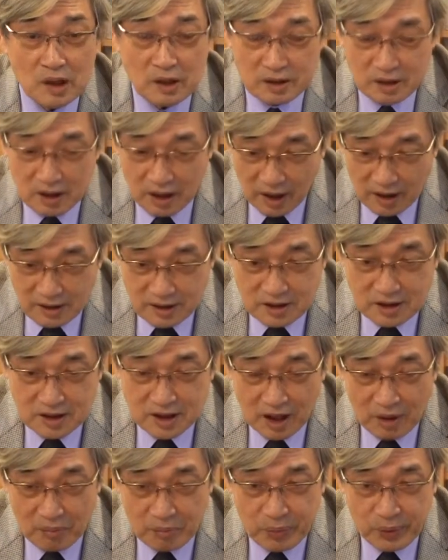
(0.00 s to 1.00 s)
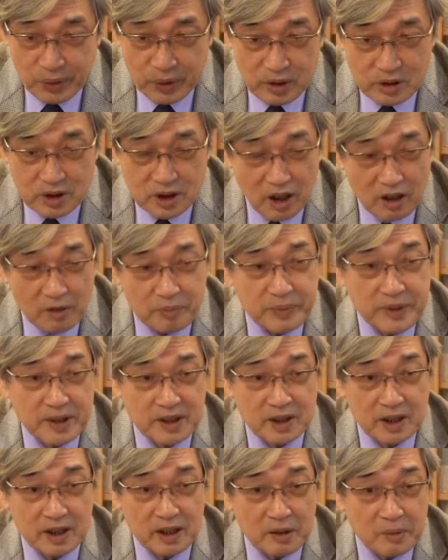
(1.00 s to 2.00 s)
他是讲破曹
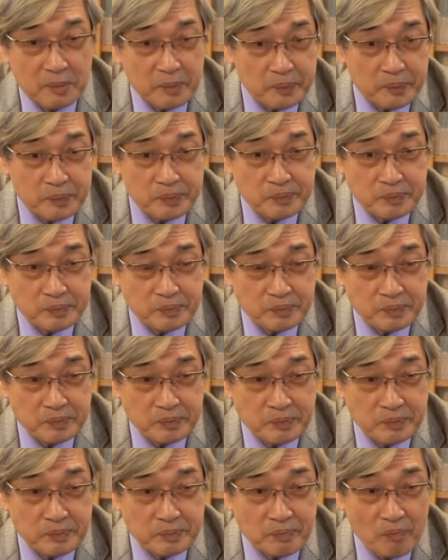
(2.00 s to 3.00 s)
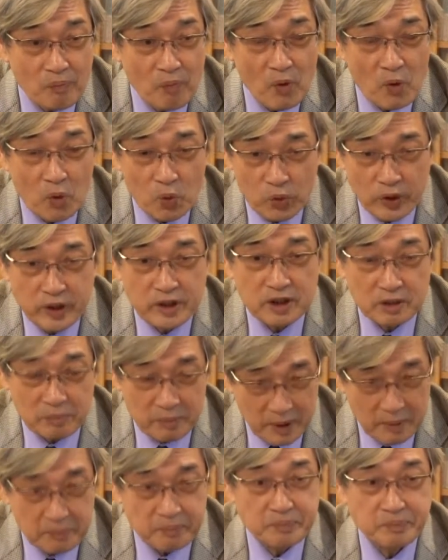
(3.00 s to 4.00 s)
必也。为什么？
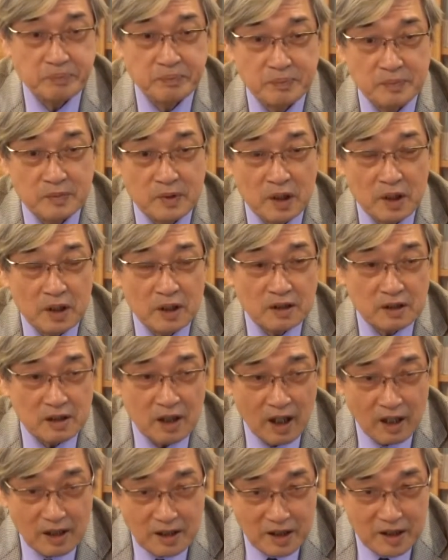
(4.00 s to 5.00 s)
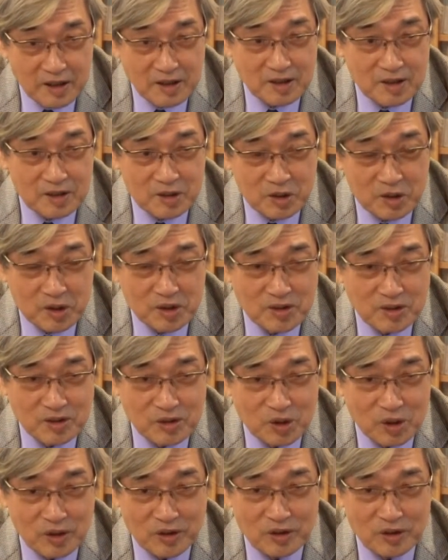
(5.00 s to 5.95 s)
他可以精准